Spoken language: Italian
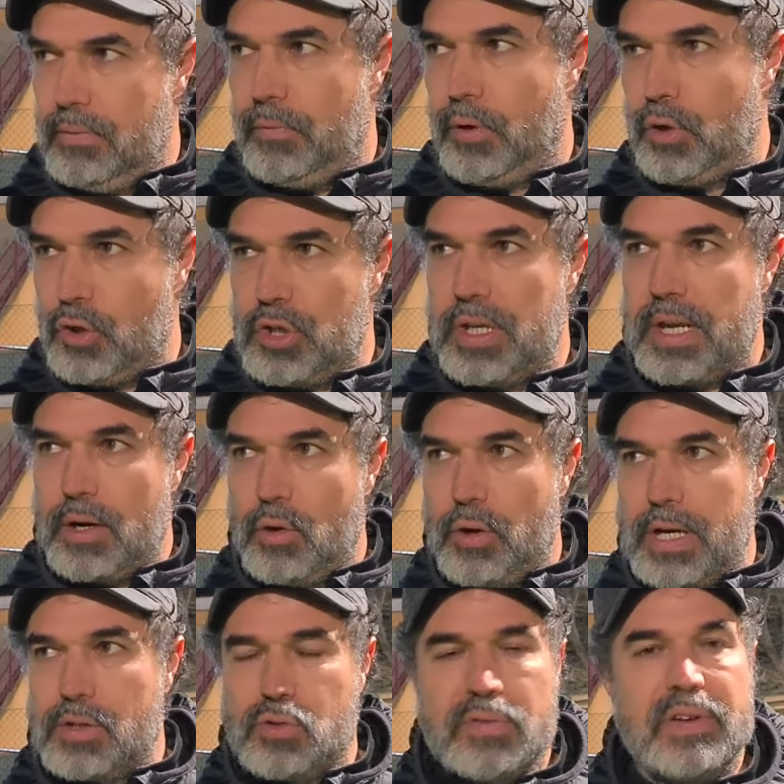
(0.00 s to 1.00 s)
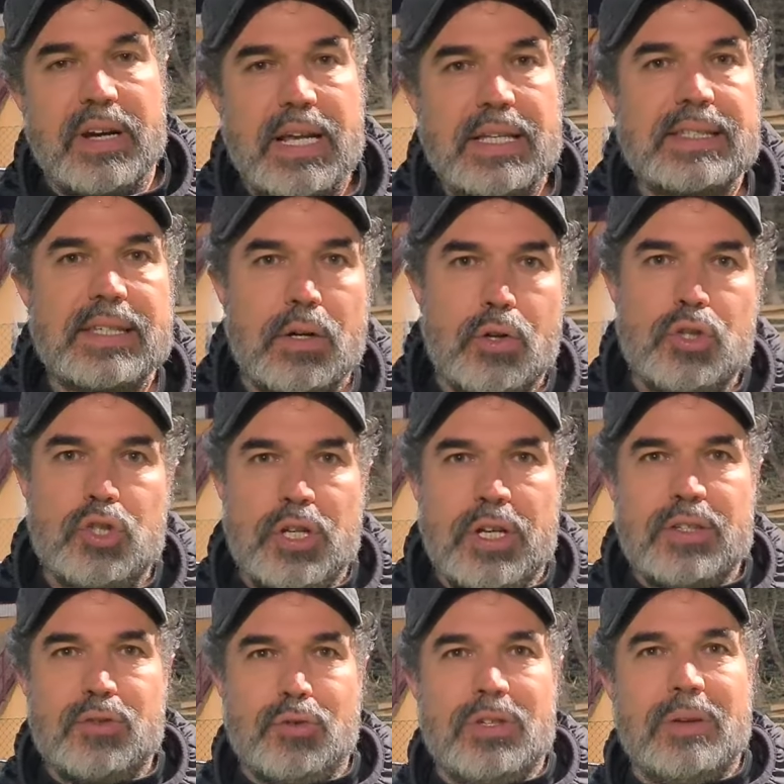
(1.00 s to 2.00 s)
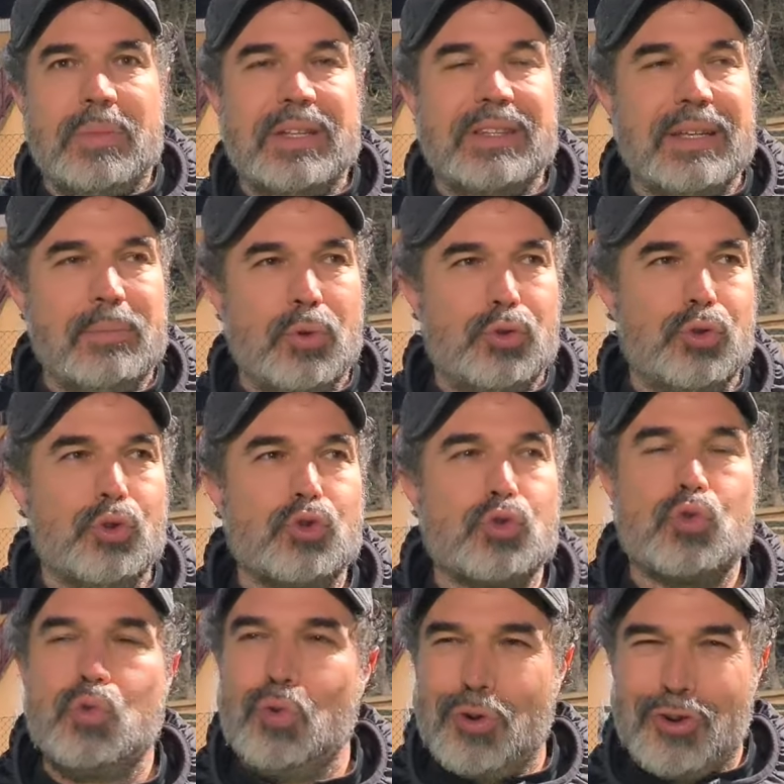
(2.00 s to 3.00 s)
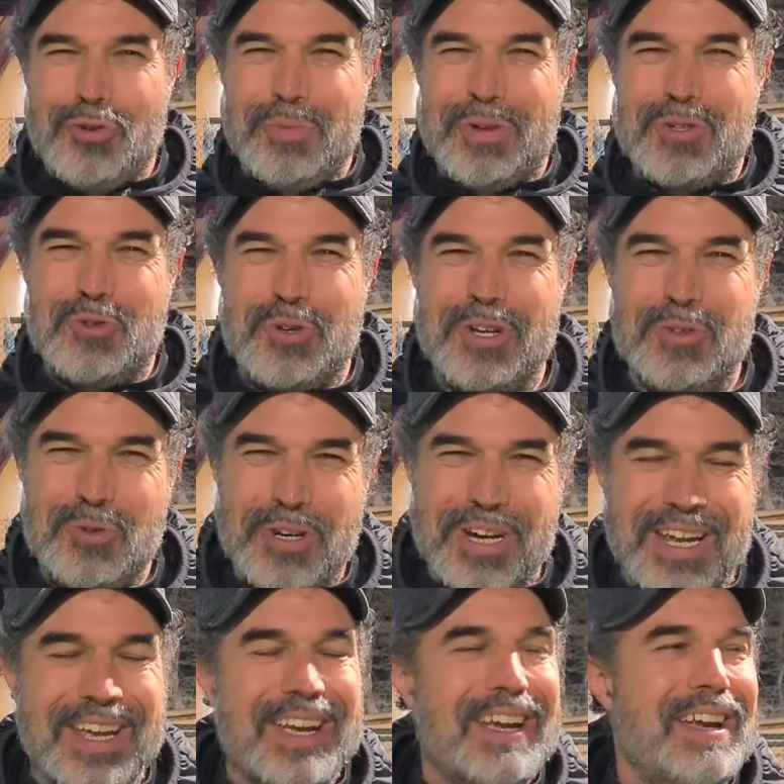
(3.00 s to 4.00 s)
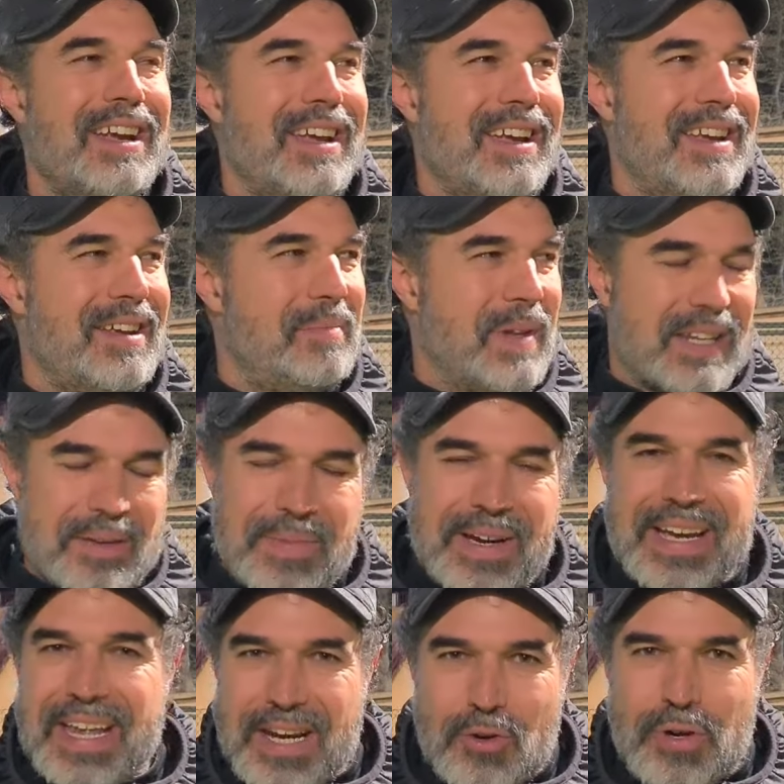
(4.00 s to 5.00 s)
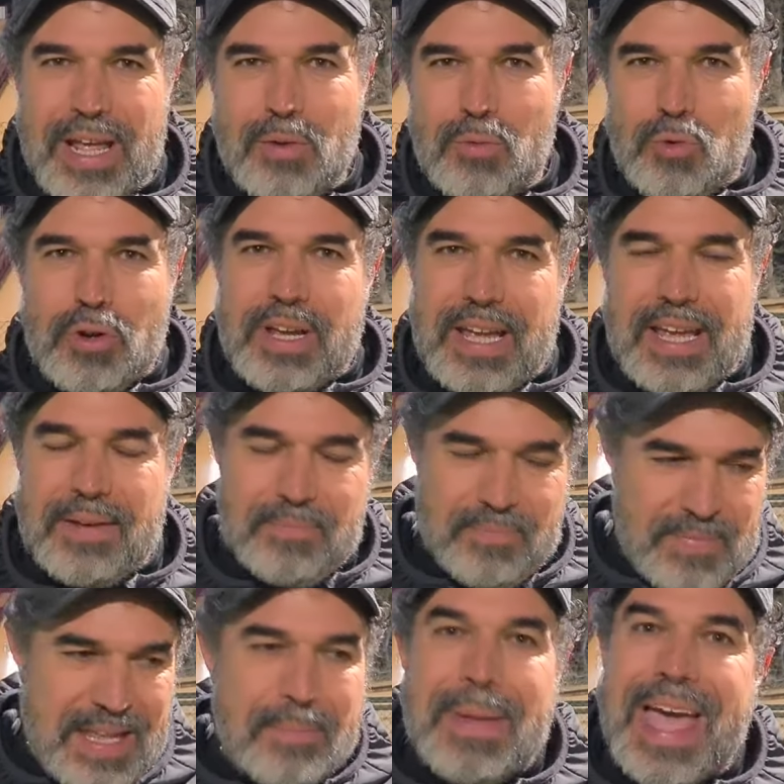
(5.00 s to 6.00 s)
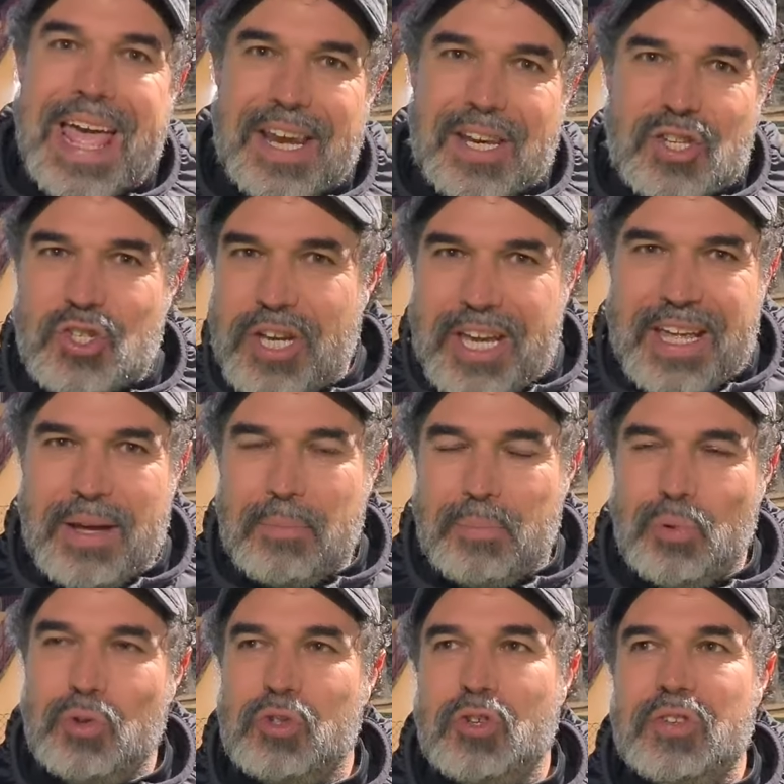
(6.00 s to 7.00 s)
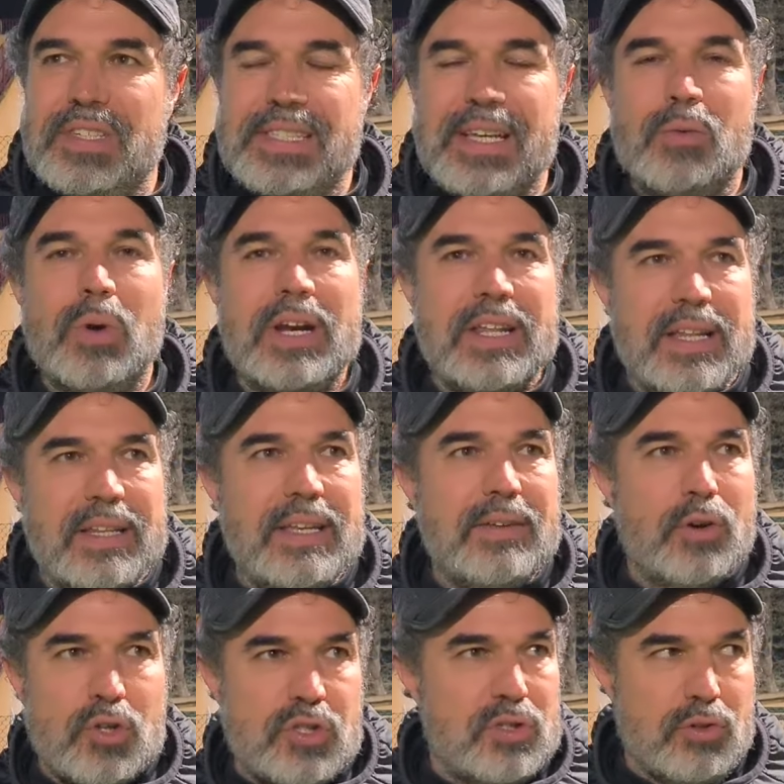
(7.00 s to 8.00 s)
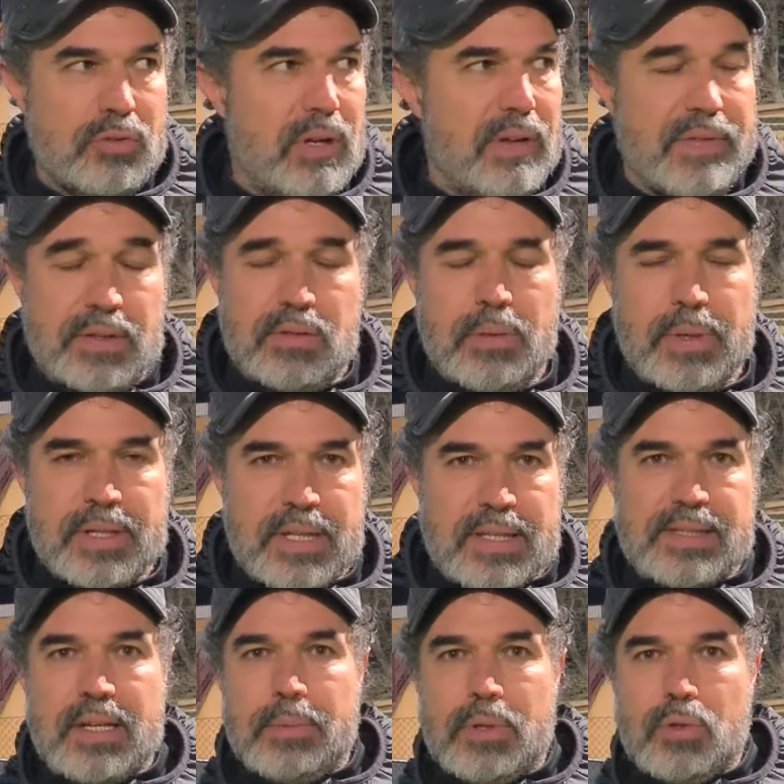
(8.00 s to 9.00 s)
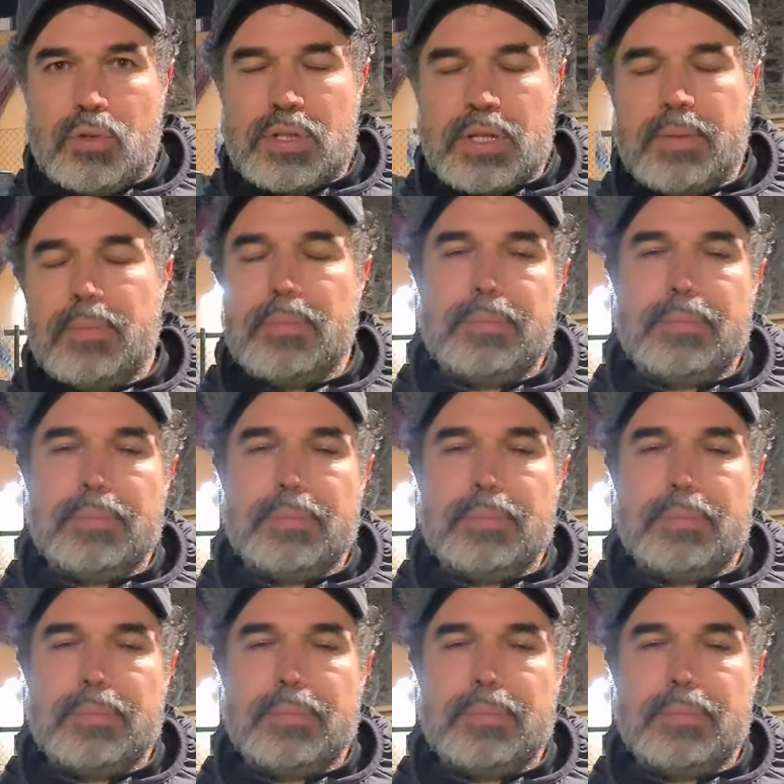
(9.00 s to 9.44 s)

voglio citare Lorenzo Ferrazza oggi che solitamente è molto oscuro come giocatore eh, perché magari non è uno che emerge da un punto di vista qualitativo, oggi secondo me ha fatto una partita strepitosa